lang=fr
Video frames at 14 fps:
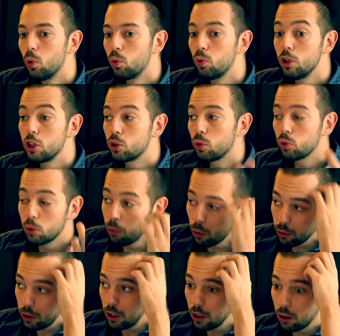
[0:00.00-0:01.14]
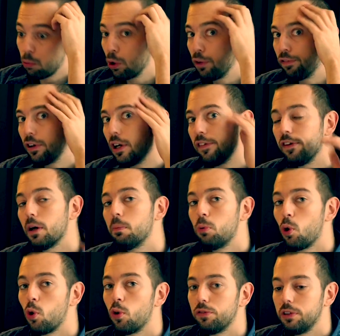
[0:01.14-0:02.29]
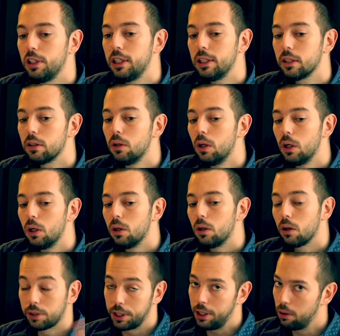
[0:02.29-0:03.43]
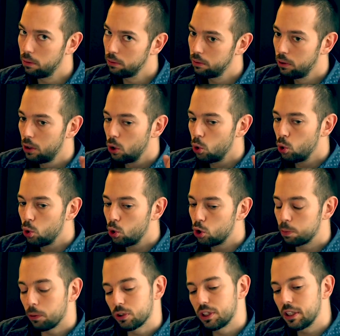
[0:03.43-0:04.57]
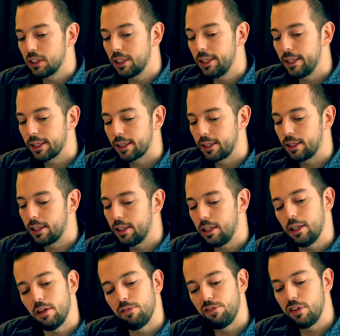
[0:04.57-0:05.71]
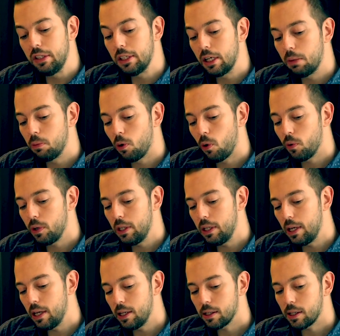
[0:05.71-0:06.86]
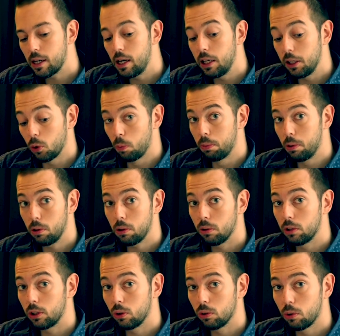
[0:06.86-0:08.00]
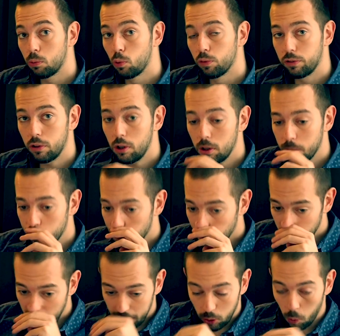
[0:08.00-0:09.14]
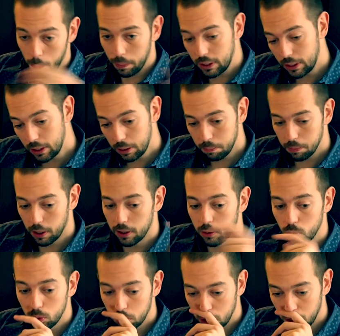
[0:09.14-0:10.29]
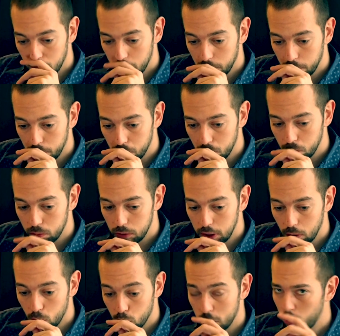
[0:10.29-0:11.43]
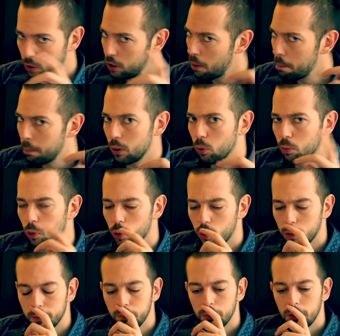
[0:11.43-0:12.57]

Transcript: où les gens demandaient comment il fallait faire pour revenir en Thaïlande. Je pensais que c'était réglé. finalement, hier, à l'aéroport, en attendant mon vol, accompagné par d'autres euh, étrangers, on n'était pas nombreux, Et